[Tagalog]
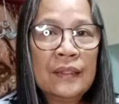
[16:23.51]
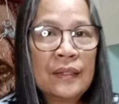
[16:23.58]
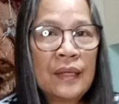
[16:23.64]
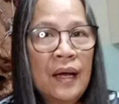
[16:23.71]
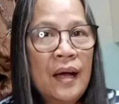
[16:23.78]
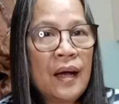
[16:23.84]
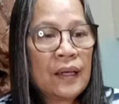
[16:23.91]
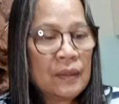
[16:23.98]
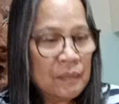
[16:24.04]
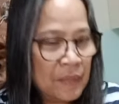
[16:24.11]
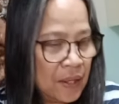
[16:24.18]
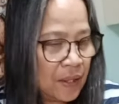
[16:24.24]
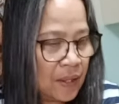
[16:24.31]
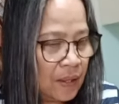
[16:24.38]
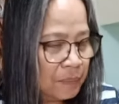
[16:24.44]
sa aking
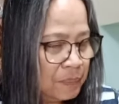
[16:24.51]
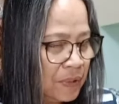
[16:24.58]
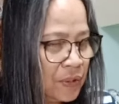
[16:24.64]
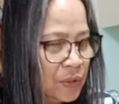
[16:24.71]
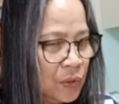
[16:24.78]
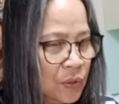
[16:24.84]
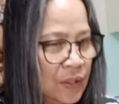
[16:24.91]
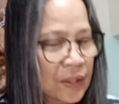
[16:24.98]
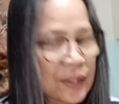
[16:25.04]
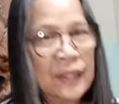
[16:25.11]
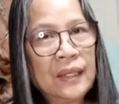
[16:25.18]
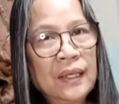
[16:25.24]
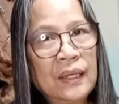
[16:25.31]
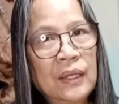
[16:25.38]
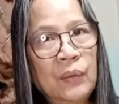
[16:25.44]
mga video na
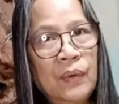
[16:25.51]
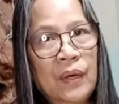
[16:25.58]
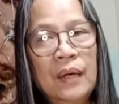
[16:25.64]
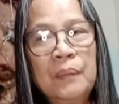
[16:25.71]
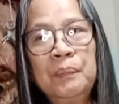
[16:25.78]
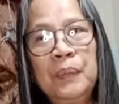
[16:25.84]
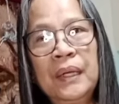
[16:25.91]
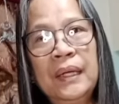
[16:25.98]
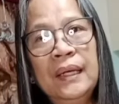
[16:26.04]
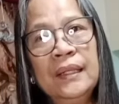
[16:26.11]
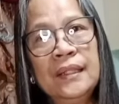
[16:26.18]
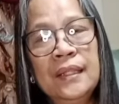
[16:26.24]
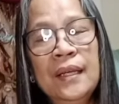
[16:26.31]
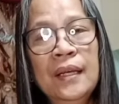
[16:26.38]
ginagawa. Please